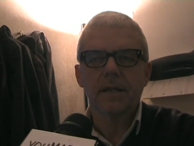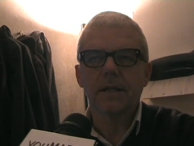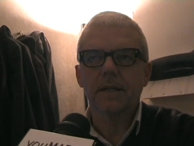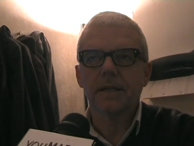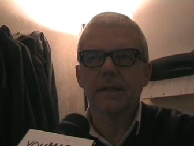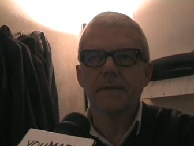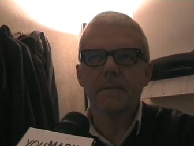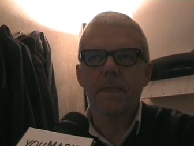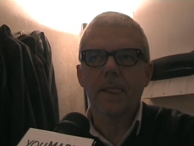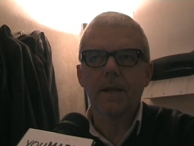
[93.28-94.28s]
eh,
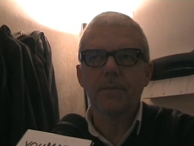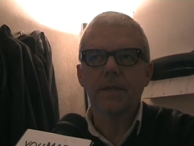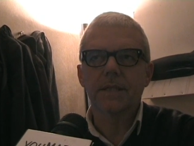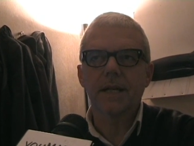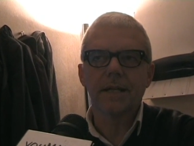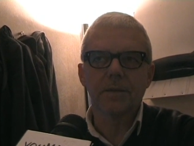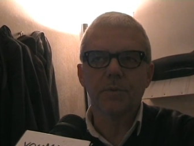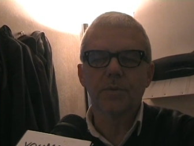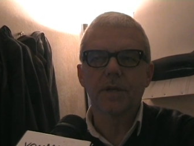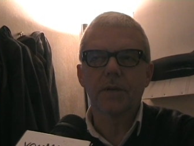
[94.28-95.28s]
il My Sky
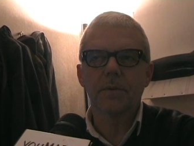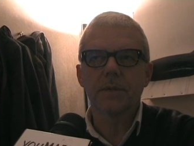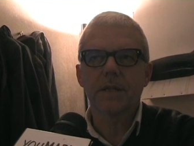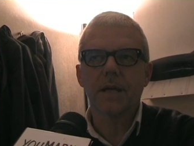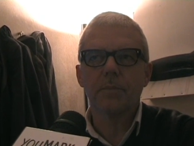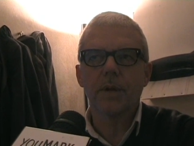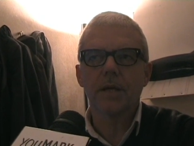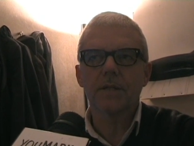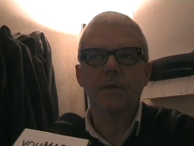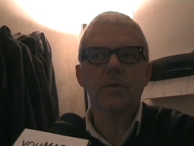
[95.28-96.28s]
appunto si chiama Sky
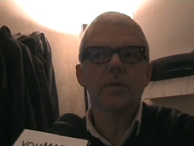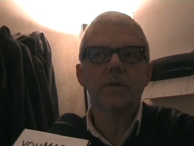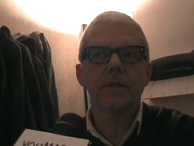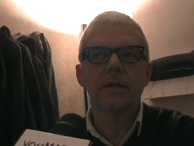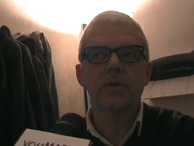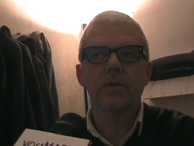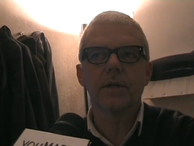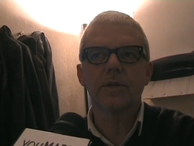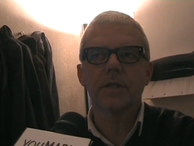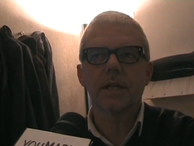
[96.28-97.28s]
Plus, e quando gli dicono
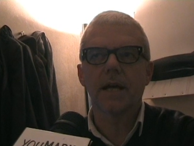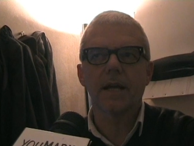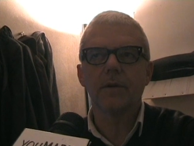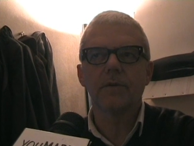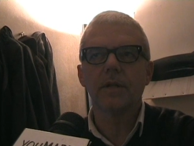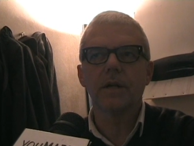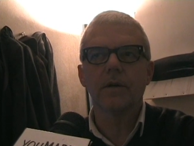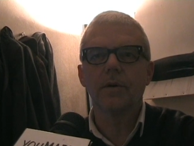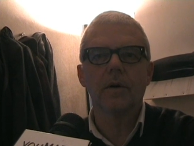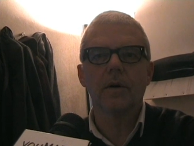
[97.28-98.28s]
registrare, non
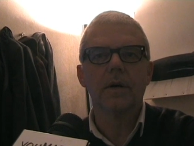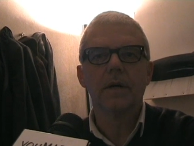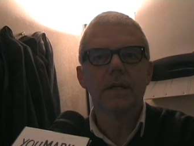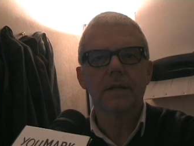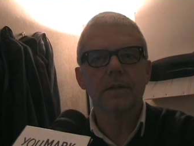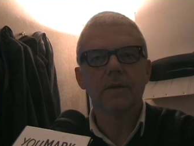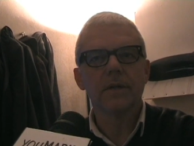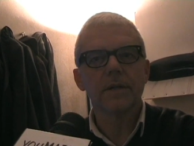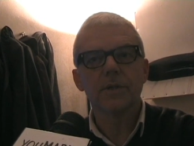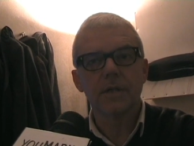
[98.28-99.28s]
dicono
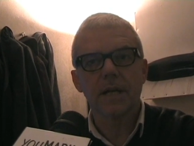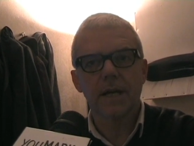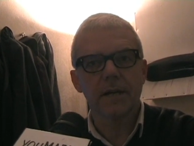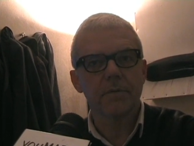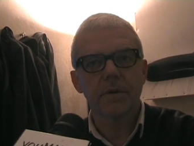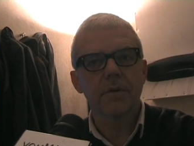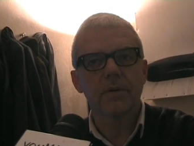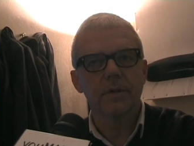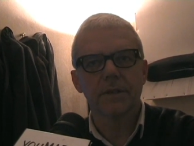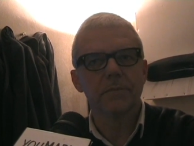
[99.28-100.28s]
no, registrare,
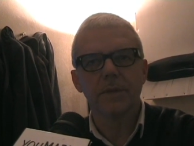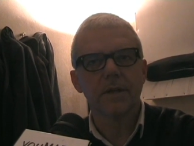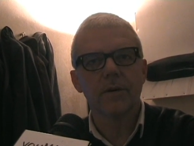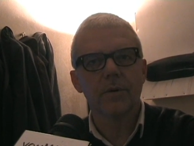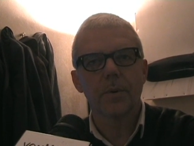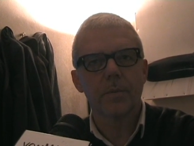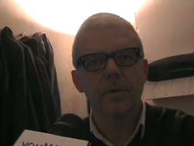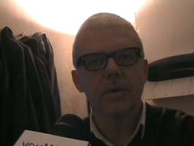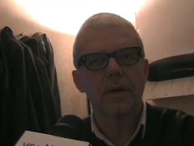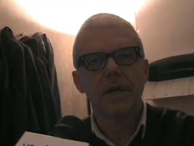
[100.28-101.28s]
recorded, ma dicono
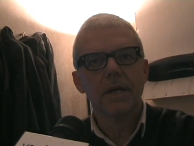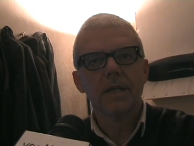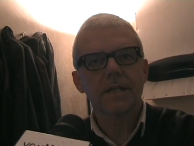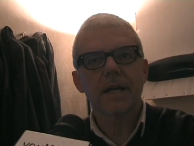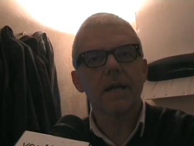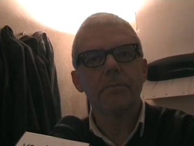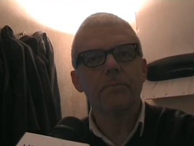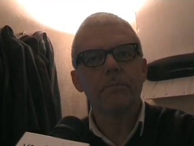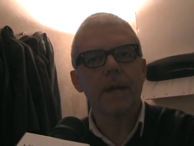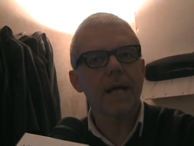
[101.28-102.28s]
proprio Sky
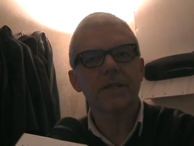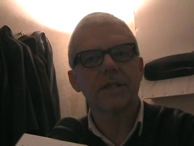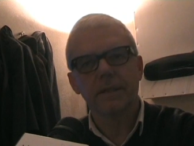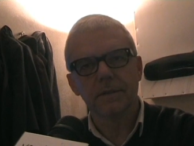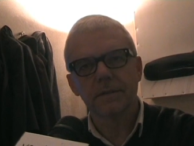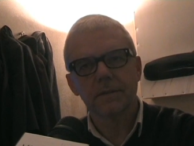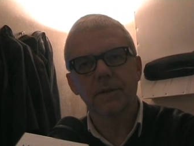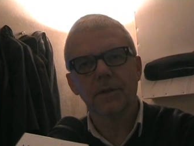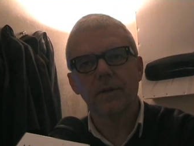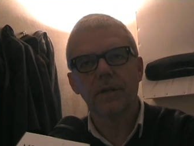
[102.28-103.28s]
Plus plussing,
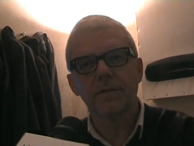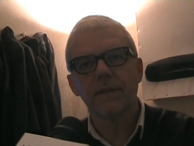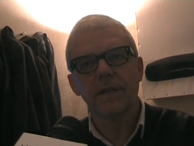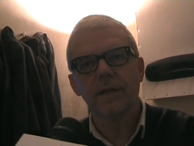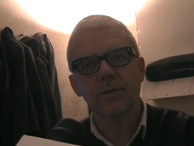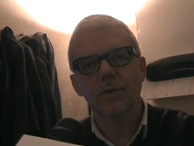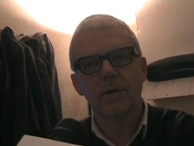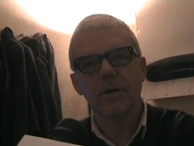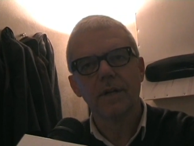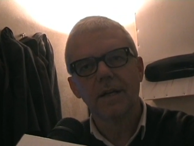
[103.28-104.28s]
no? è, è,
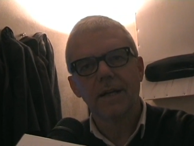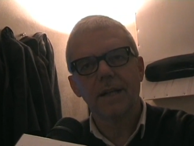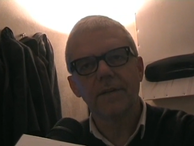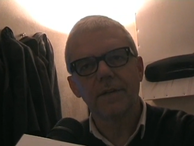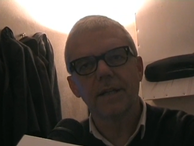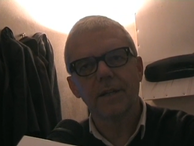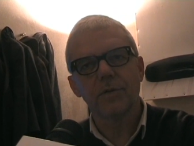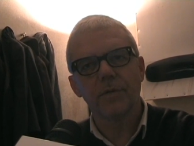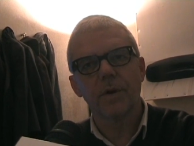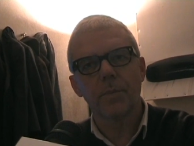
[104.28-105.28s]
diventato,
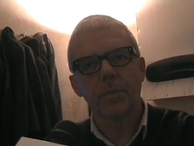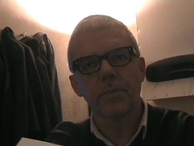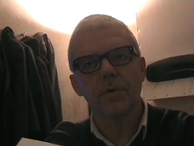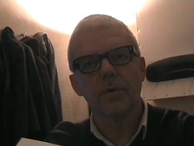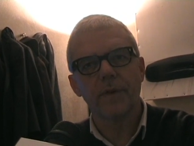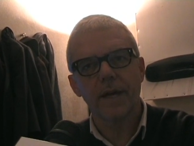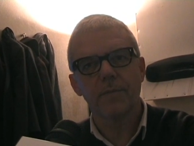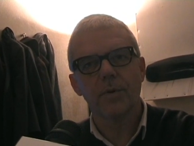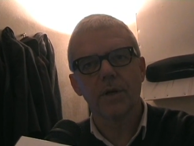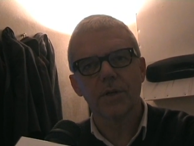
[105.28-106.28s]
un vero e proprio
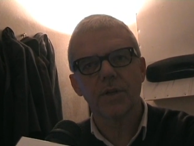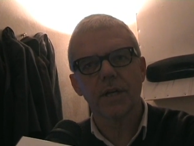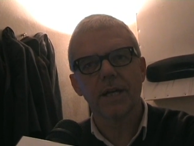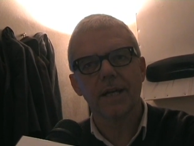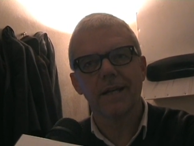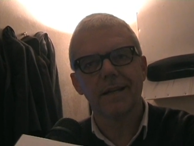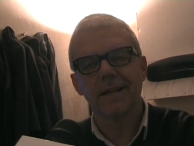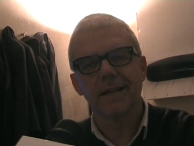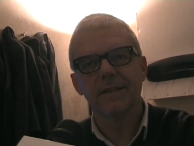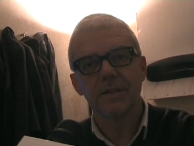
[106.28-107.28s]
verbo che c'è
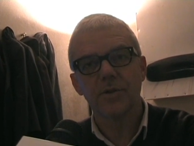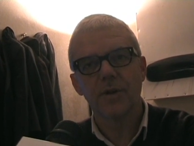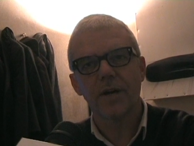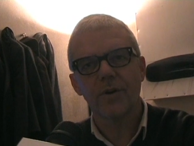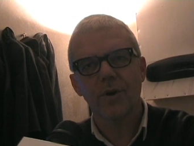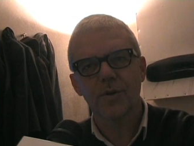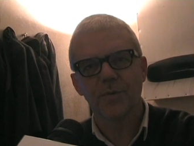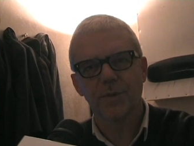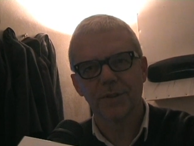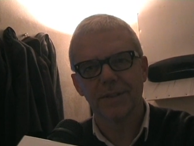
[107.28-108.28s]
nel dizionario
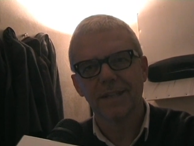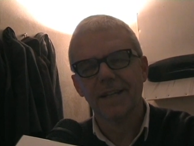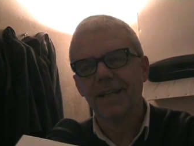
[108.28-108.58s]
Oxford,